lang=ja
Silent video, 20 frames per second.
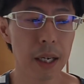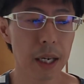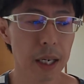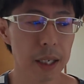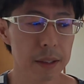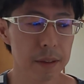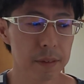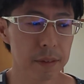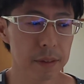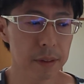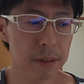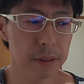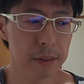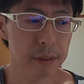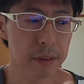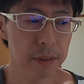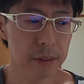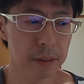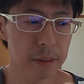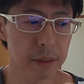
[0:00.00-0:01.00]
あ
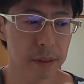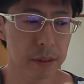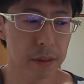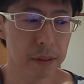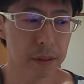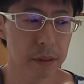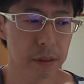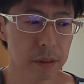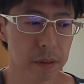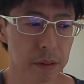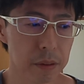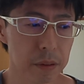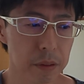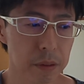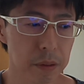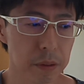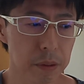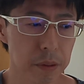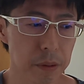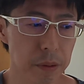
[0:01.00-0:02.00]

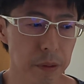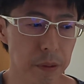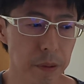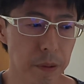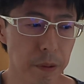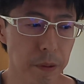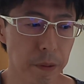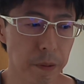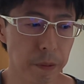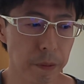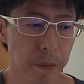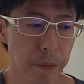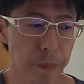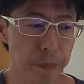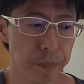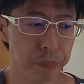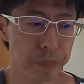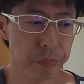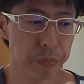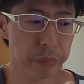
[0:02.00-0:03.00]

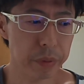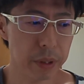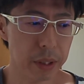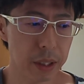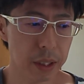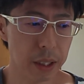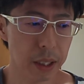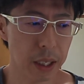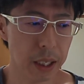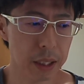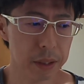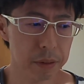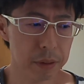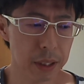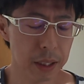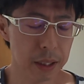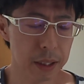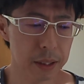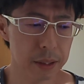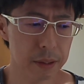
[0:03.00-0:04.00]
のー、あの
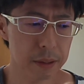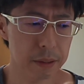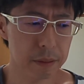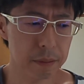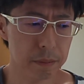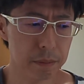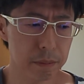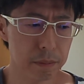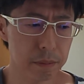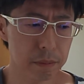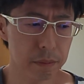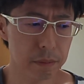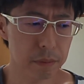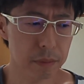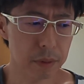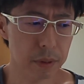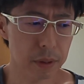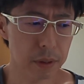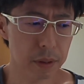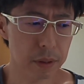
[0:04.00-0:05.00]
ね、
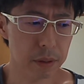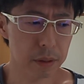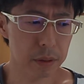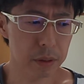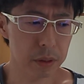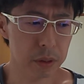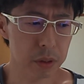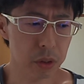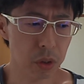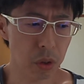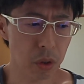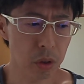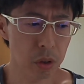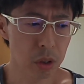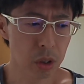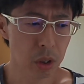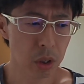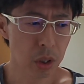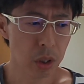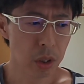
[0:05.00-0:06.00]
そ
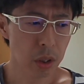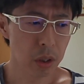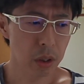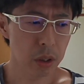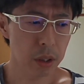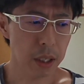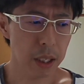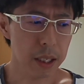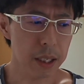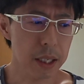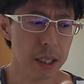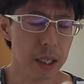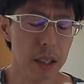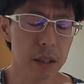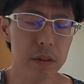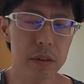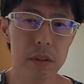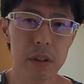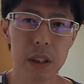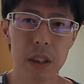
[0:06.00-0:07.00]
の、適
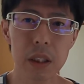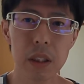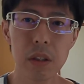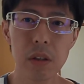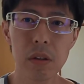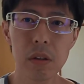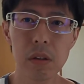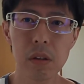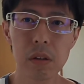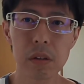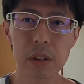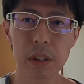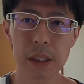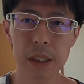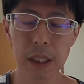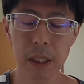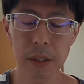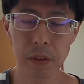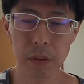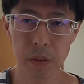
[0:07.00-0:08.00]
格事業
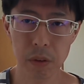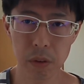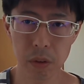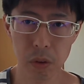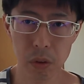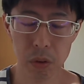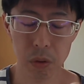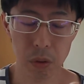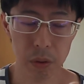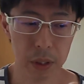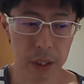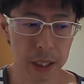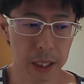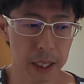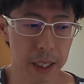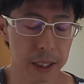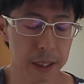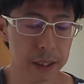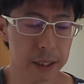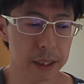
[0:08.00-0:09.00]
者のことに
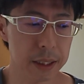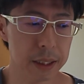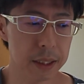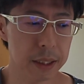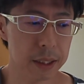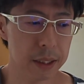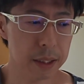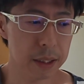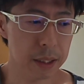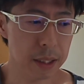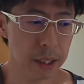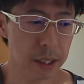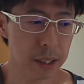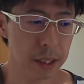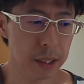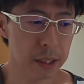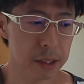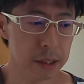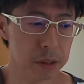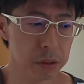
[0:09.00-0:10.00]
関し
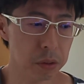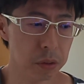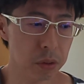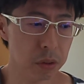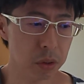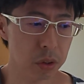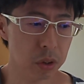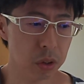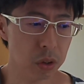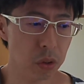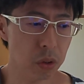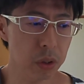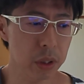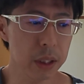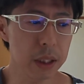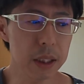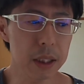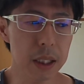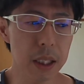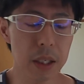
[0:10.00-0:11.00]
て、その消
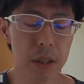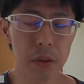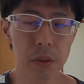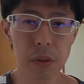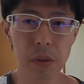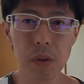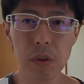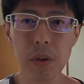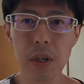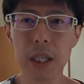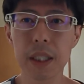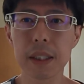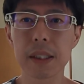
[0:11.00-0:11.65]
費税をどう